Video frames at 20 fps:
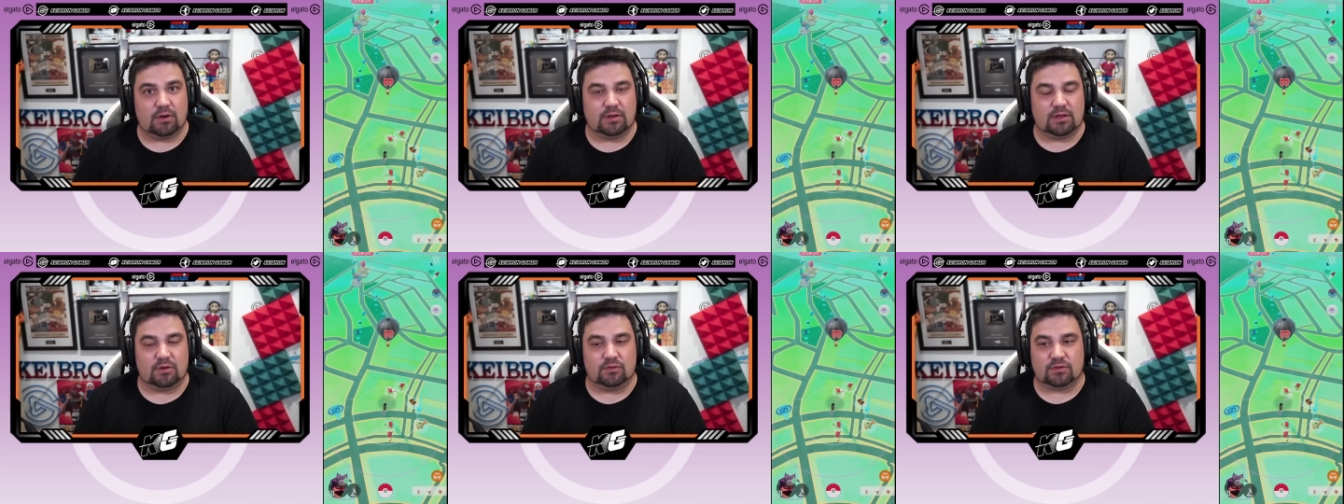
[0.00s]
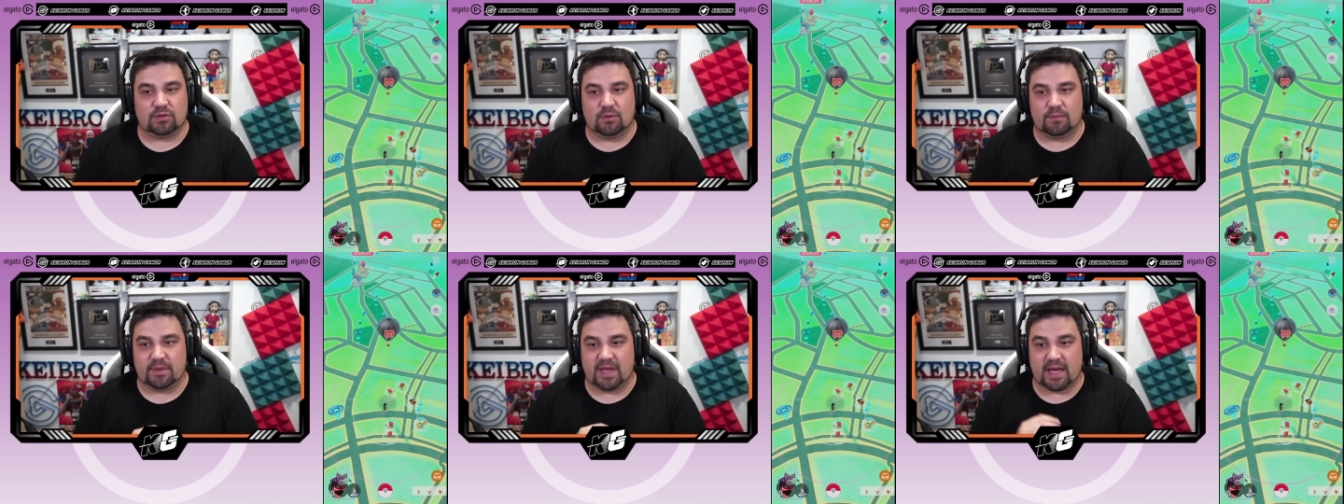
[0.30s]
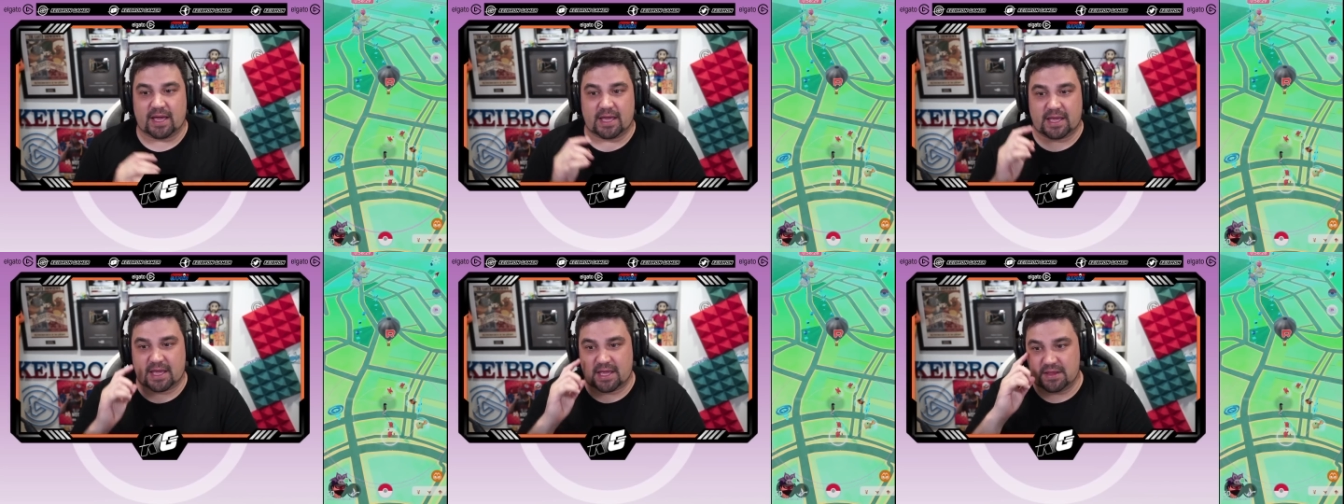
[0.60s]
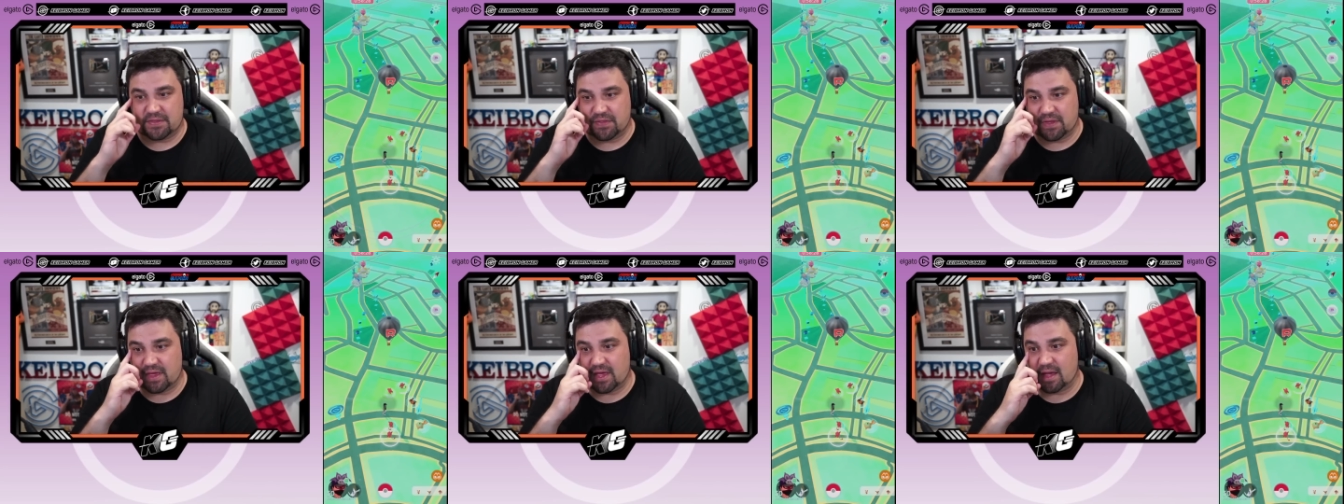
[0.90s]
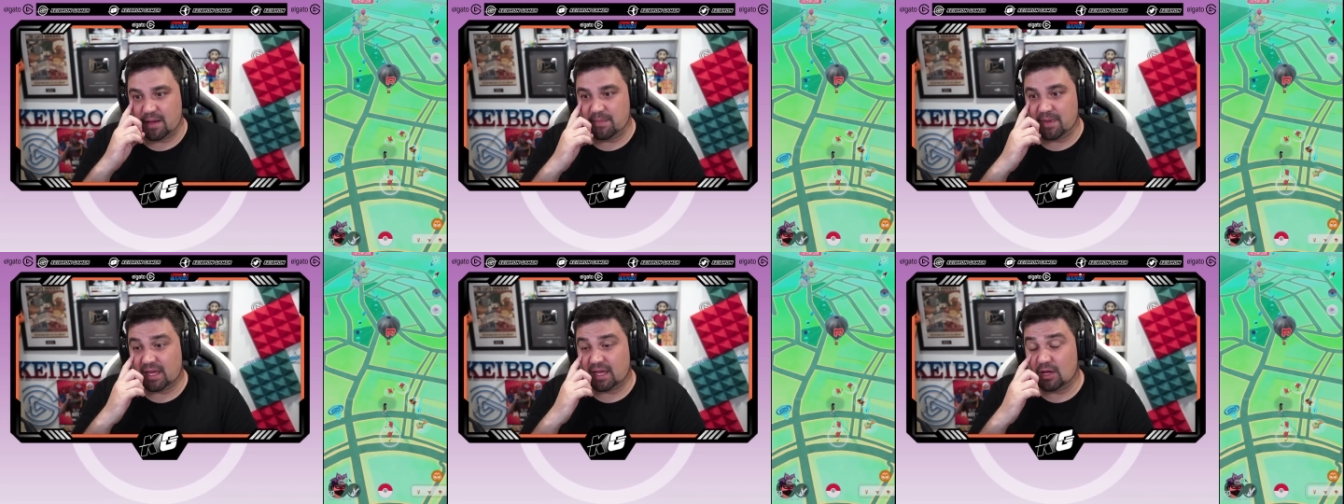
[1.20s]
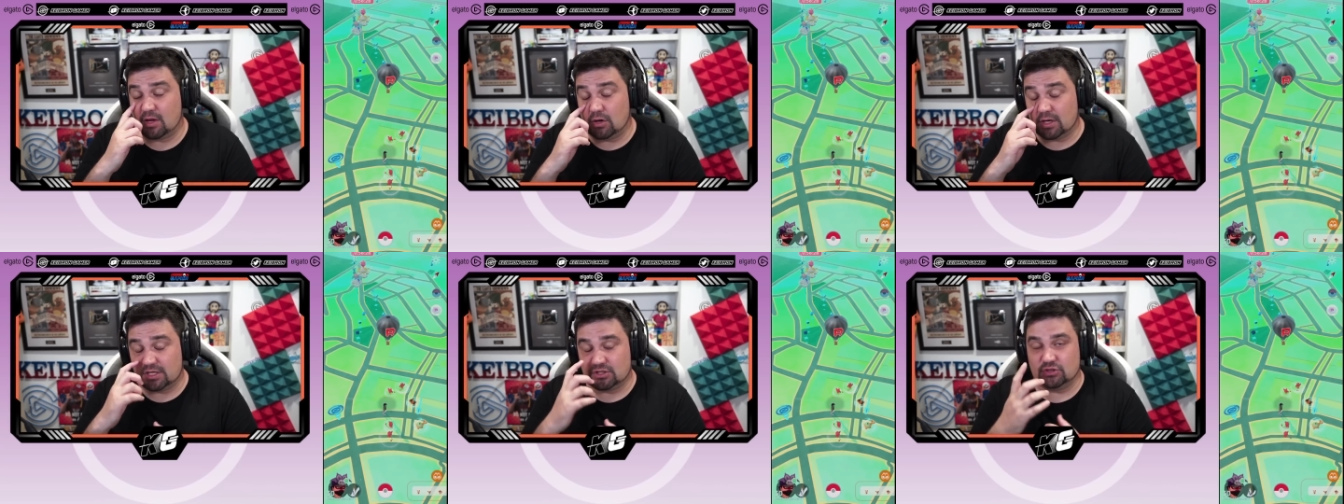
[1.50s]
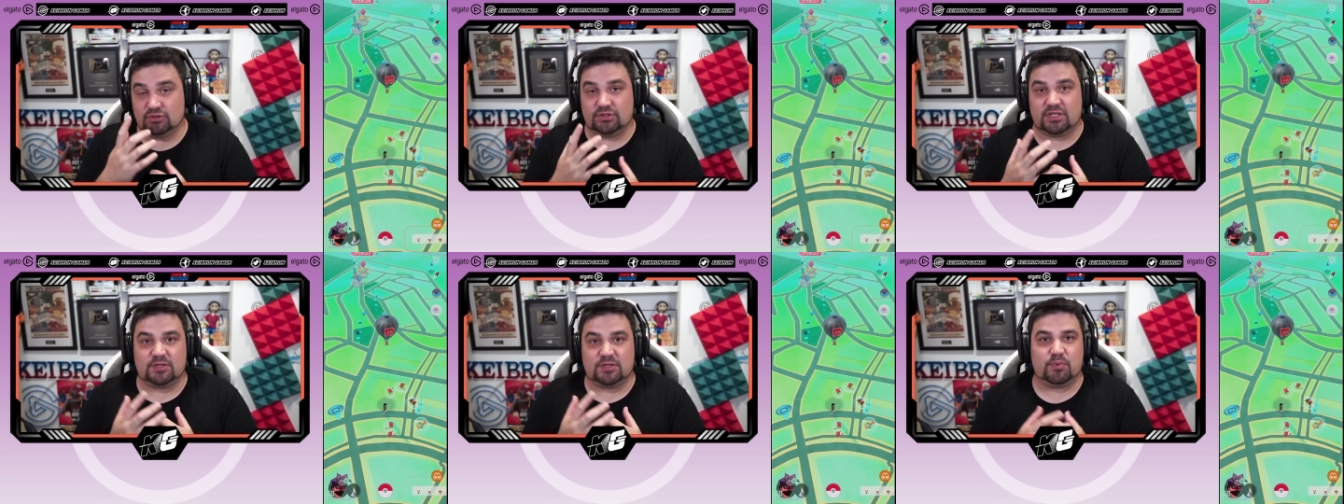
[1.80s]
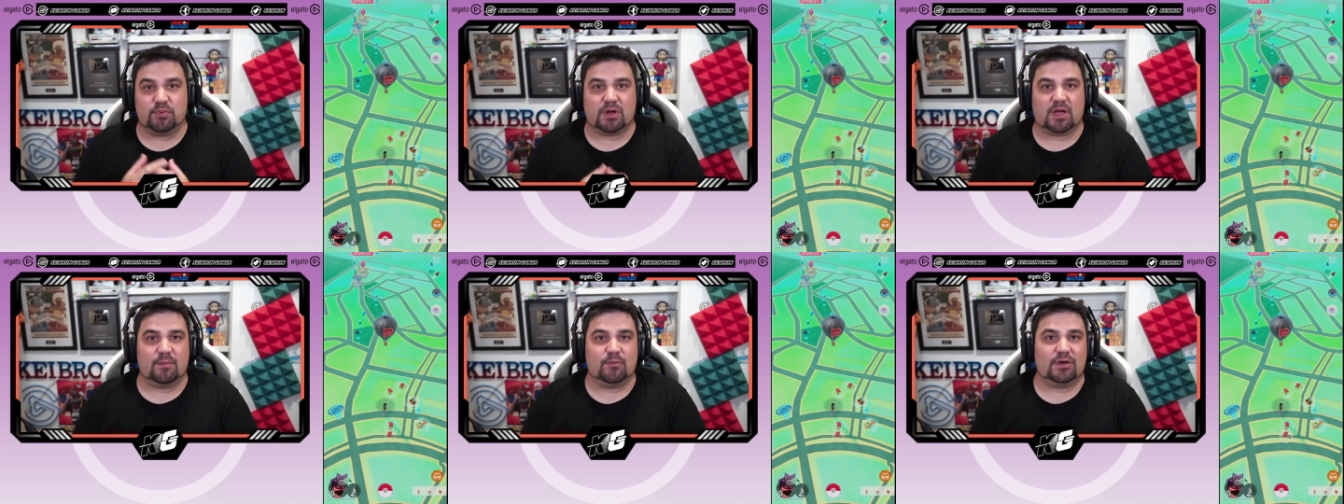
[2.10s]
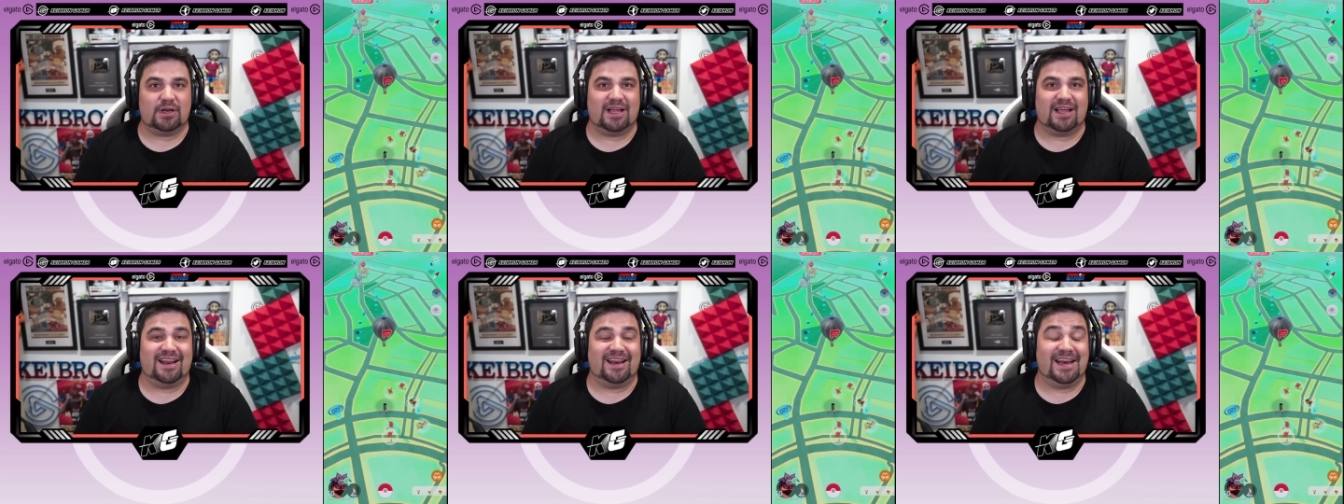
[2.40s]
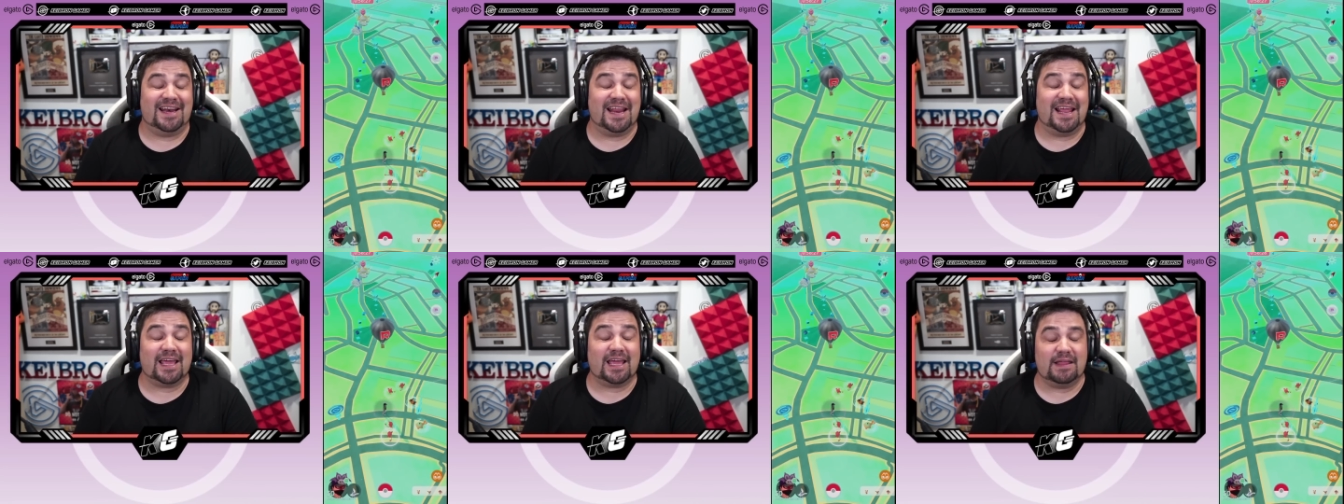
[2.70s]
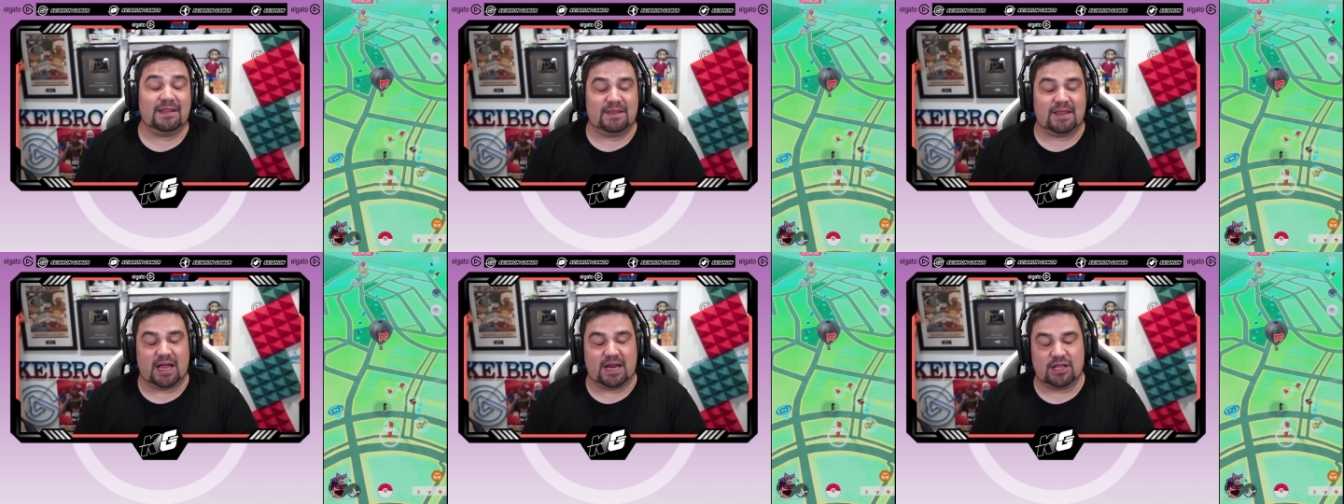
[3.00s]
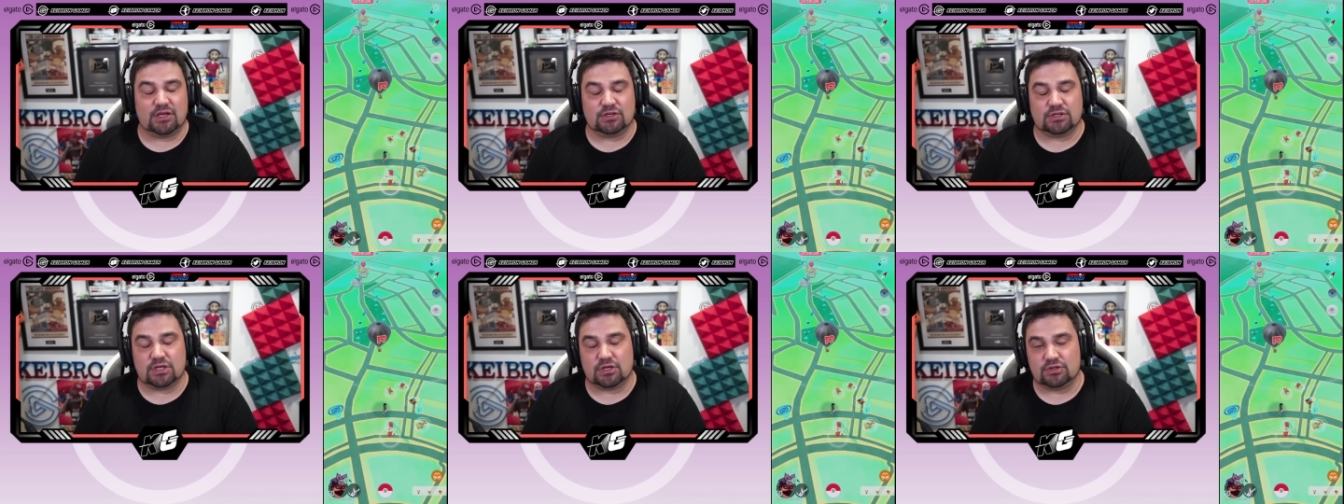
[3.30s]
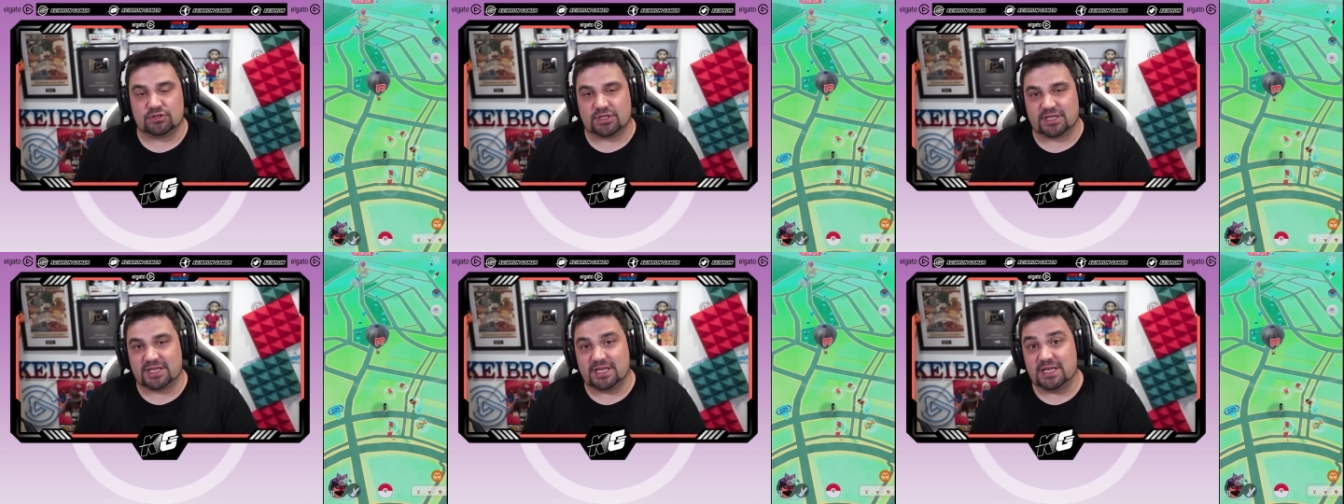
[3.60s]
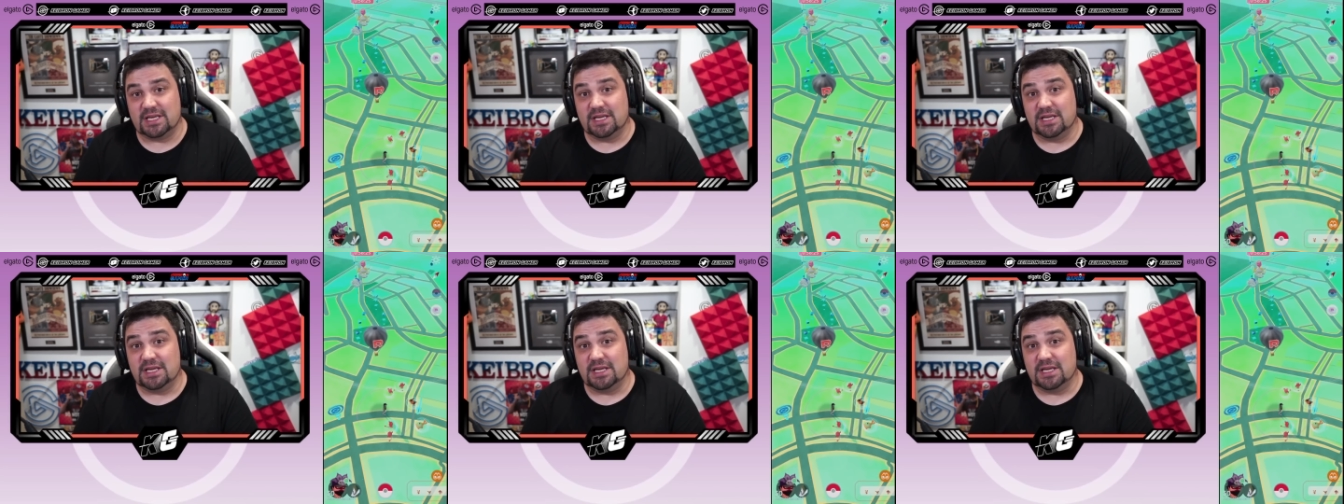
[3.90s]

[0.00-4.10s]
En el último viaje que hice a México, que son tres Pokémon legendarios que conseguí